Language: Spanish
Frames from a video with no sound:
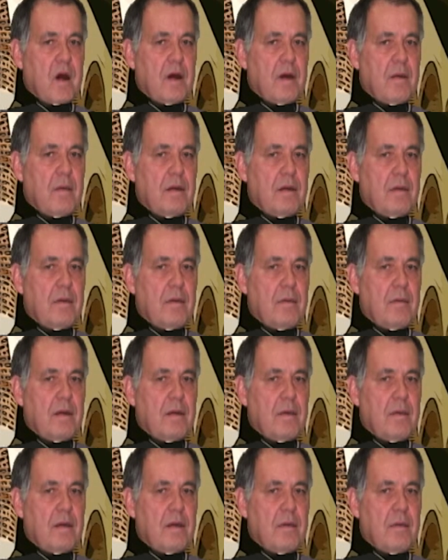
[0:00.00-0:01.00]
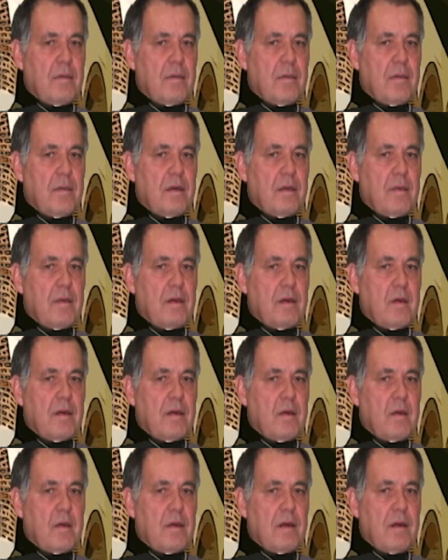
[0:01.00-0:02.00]
un mano a mano entre
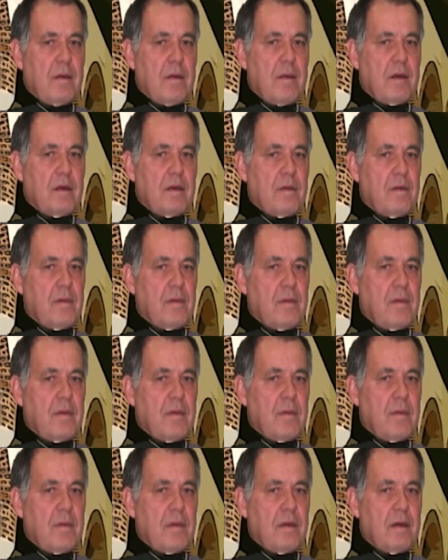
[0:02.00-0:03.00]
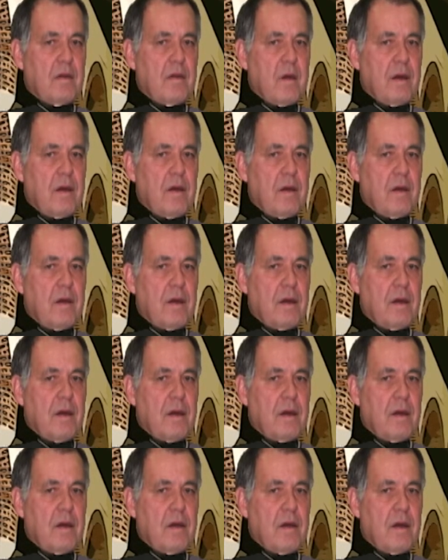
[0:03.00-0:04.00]
Justin Bieber y el charrito
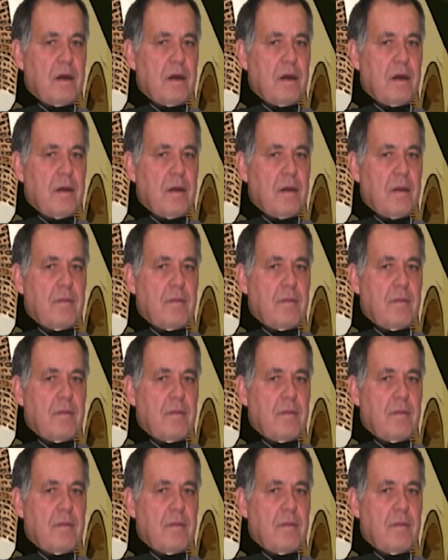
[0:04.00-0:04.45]
negro.